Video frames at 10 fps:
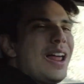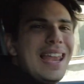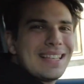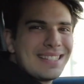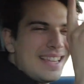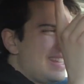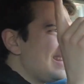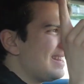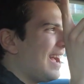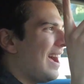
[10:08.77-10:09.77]
alla
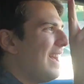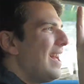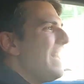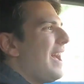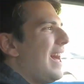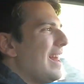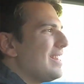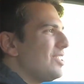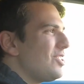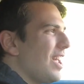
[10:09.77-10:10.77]
salita, alla
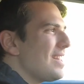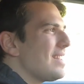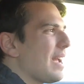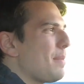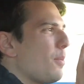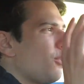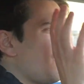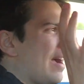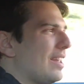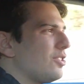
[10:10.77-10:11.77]
discesa che abbiamo
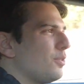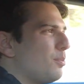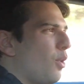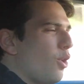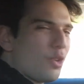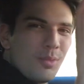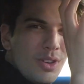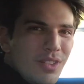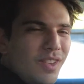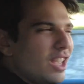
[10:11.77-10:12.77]
fatto
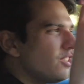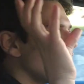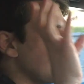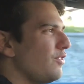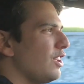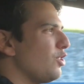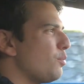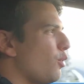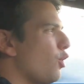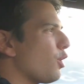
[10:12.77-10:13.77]
Bormio-Livigno,
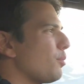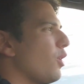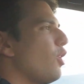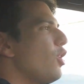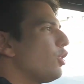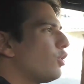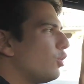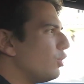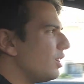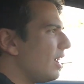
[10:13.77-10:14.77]
Livigno-Bormio
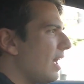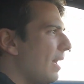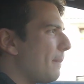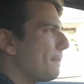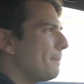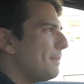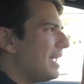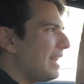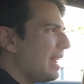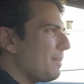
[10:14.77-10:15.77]
con
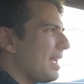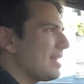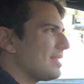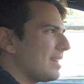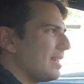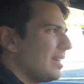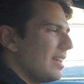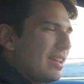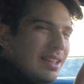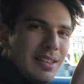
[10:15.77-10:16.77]
1000 eh,
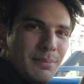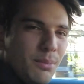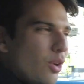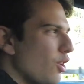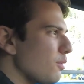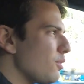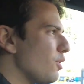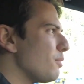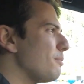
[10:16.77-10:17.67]
metri Bormio,